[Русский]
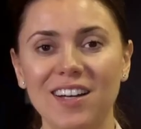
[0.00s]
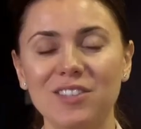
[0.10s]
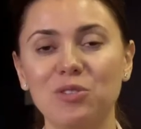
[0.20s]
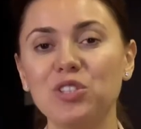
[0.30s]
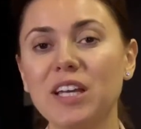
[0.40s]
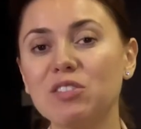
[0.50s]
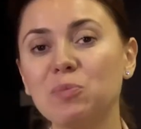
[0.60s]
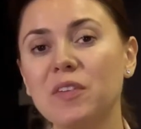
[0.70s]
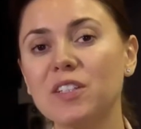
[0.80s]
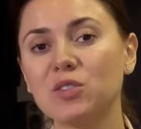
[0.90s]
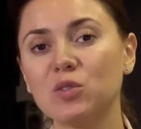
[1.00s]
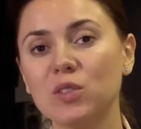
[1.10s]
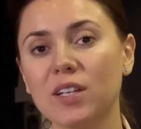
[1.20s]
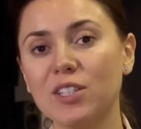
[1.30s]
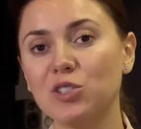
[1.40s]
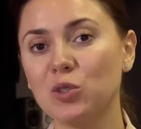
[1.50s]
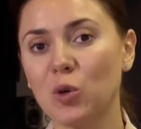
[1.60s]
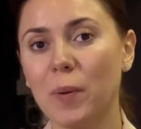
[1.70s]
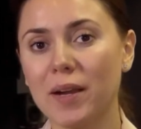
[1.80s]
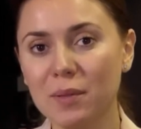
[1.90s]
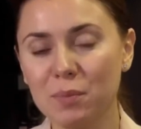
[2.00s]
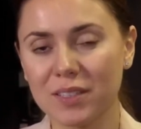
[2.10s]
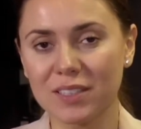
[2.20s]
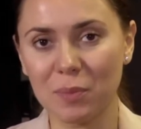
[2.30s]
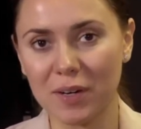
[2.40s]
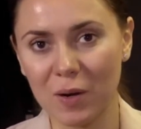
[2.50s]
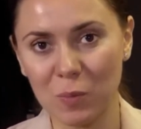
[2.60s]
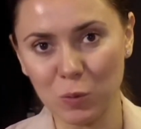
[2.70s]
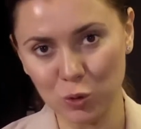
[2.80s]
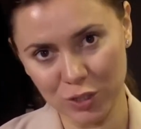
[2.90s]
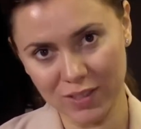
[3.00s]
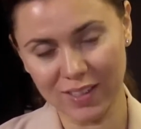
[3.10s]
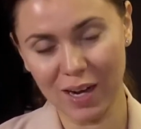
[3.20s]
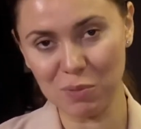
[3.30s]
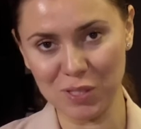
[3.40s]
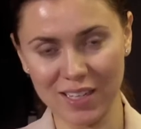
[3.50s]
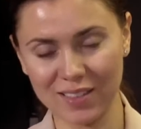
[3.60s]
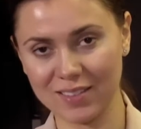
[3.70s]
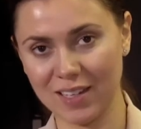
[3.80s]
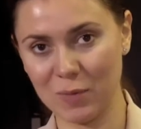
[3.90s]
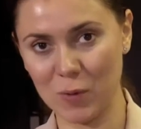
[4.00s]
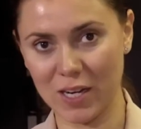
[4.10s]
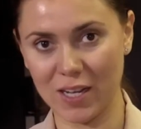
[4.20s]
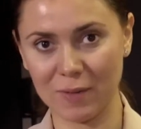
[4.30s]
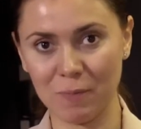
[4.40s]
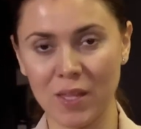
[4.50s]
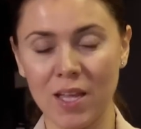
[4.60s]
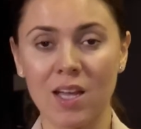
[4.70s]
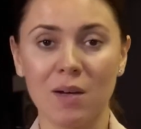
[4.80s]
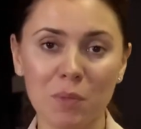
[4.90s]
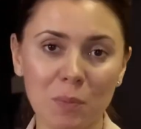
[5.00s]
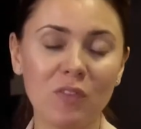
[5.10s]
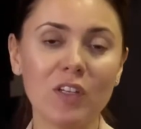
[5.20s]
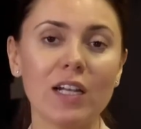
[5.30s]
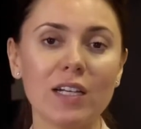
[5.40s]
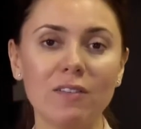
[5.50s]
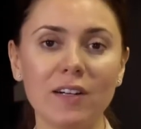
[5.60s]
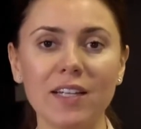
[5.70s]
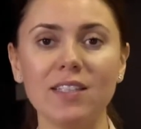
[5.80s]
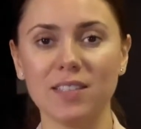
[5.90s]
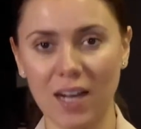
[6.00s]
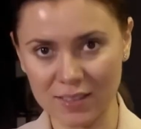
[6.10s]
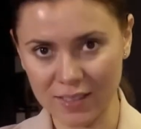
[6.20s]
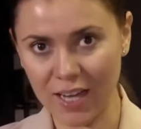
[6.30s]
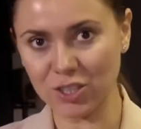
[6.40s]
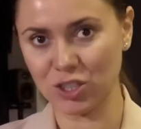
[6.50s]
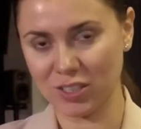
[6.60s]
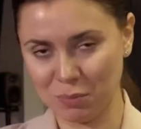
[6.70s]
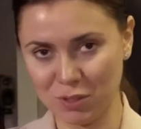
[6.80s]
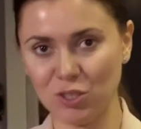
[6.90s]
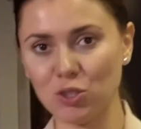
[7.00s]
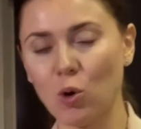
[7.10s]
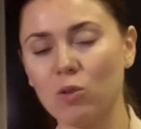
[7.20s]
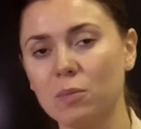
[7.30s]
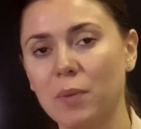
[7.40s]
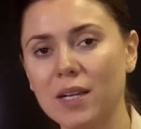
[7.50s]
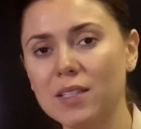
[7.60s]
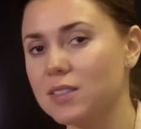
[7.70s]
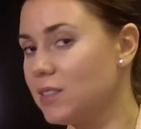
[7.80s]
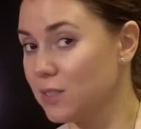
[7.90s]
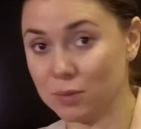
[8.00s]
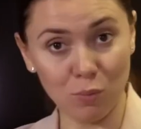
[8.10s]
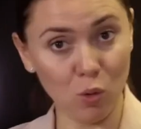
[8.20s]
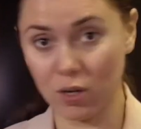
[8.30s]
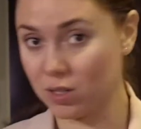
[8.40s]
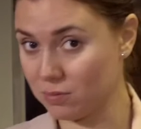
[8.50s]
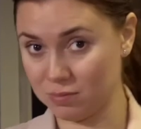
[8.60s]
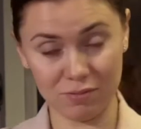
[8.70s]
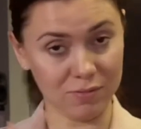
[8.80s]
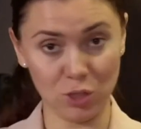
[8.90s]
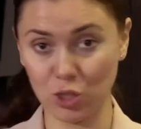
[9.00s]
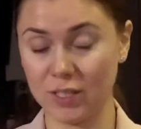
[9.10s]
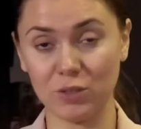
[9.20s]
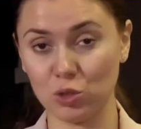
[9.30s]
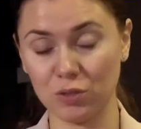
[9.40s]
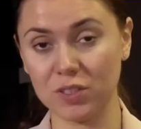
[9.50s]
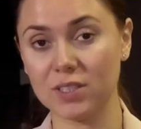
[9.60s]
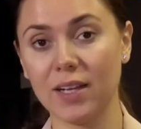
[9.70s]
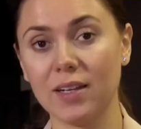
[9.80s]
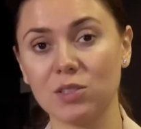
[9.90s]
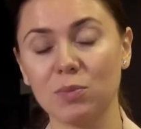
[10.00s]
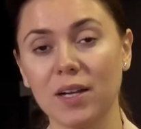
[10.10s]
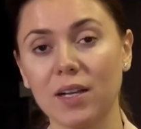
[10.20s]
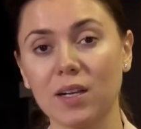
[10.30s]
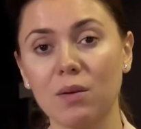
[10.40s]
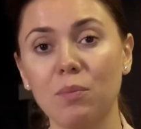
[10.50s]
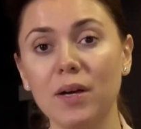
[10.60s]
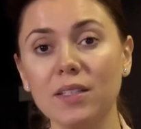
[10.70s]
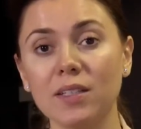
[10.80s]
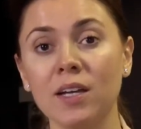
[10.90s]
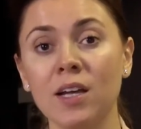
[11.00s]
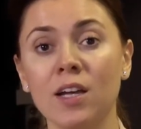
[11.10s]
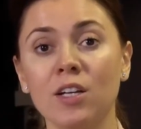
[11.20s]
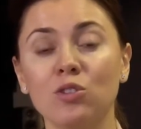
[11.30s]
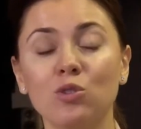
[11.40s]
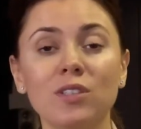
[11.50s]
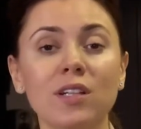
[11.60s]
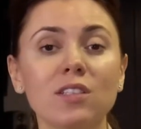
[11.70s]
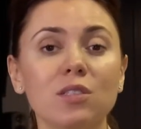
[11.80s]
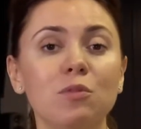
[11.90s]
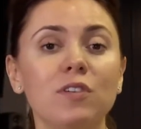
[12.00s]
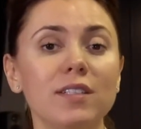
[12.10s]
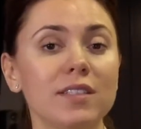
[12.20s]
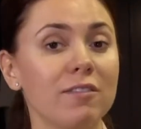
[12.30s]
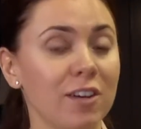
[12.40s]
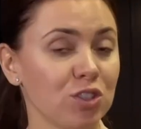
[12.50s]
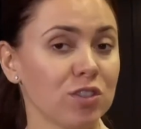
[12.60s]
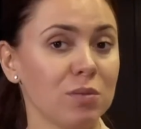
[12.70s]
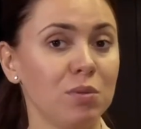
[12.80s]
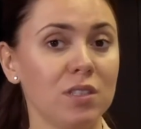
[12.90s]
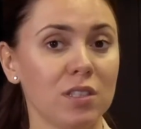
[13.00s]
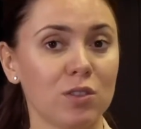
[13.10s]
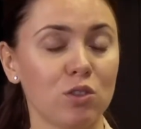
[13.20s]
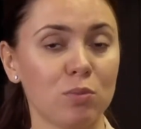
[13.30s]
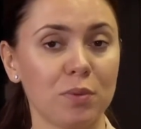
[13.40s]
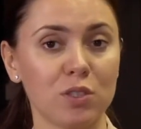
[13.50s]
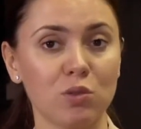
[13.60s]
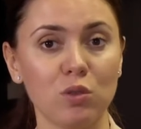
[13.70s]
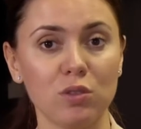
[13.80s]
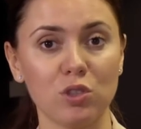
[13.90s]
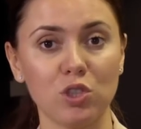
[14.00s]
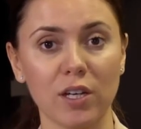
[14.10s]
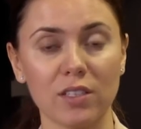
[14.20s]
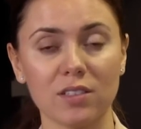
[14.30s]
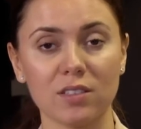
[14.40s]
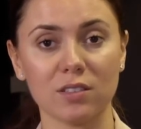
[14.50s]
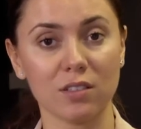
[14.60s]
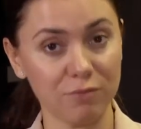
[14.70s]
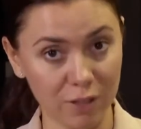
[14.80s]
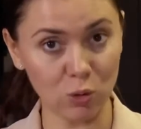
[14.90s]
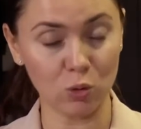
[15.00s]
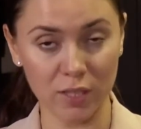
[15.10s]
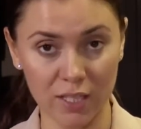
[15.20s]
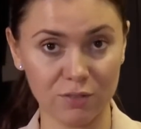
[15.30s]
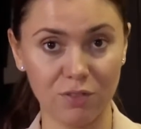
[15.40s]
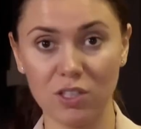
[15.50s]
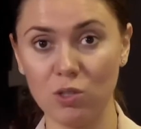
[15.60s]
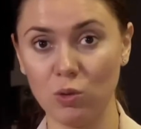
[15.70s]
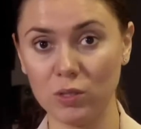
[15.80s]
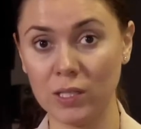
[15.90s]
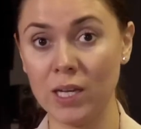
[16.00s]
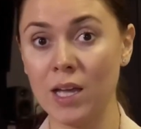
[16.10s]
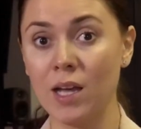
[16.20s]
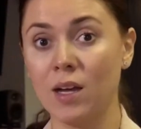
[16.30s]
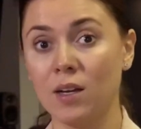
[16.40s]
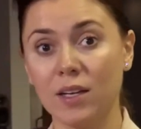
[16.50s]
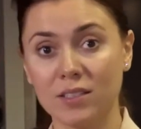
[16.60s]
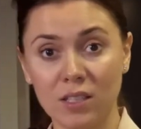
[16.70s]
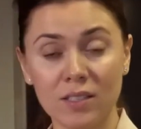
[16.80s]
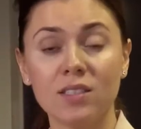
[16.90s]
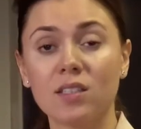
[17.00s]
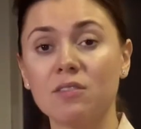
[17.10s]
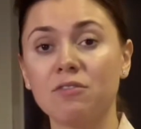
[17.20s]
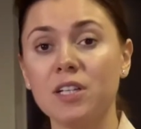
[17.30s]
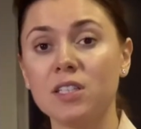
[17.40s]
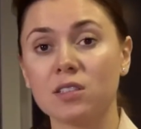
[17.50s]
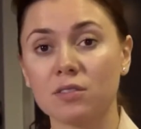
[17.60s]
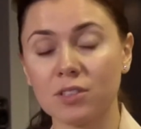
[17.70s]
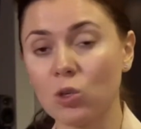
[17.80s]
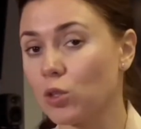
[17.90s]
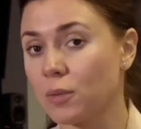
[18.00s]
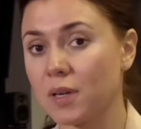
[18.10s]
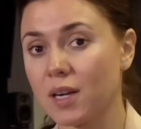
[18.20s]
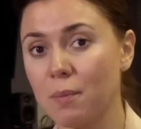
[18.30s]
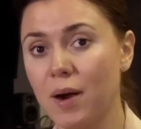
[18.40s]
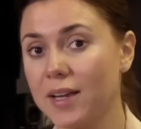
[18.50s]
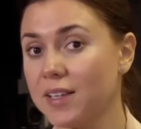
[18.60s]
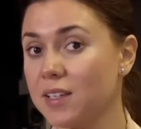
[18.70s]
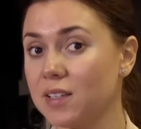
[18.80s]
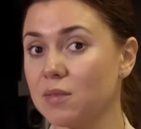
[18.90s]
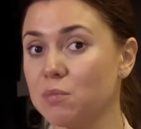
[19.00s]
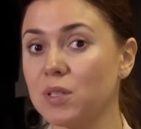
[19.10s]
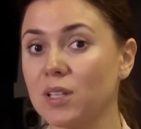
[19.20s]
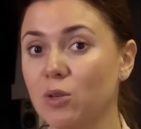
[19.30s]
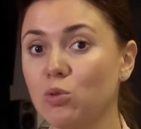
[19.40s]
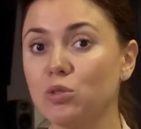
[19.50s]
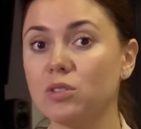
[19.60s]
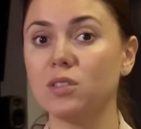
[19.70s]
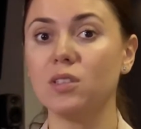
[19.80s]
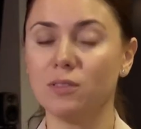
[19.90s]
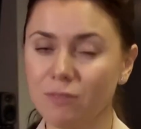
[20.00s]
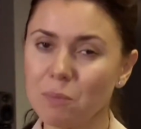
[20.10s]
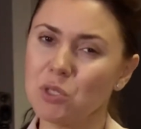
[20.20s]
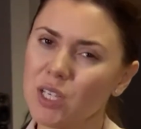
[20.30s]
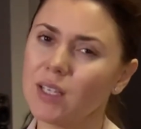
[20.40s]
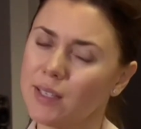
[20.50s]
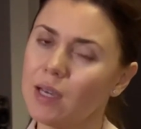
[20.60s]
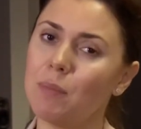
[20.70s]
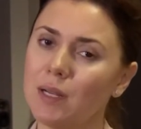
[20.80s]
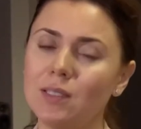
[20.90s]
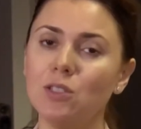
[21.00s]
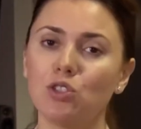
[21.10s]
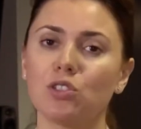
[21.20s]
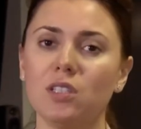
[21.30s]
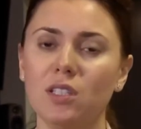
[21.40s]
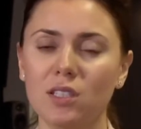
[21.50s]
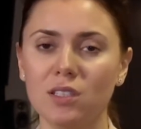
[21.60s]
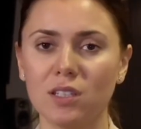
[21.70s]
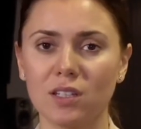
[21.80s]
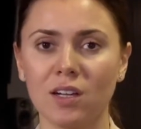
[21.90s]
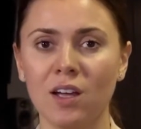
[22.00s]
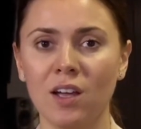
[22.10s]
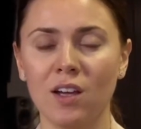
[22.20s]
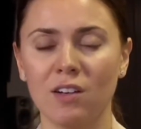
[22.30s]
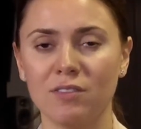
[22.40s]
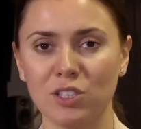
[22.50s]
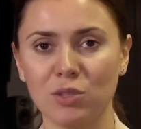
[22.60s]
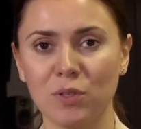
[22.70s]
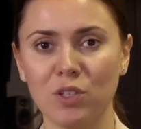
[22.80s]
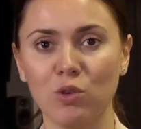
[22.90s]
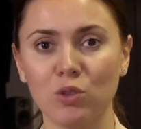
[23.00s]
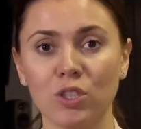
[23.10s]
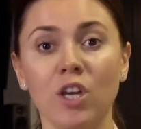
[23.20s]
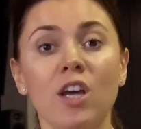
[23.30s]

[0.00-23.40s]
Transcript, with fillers: Друзья, я вас приветствую на радио Европа Либера. Это программа «Пункт дела Шеделакап», это я, Наталья Морарь. Мы привыкли говорить о нашей местечковой политике, тем более началась уже официальная избирательная кампания. Но не надо забывать и о важных событиях, которые происходят сейчас вокруг нас в регионе. Эскалация конфликта в Нагорном Карабахе, Беларусь и вообще геополитические игры в нашем регионе.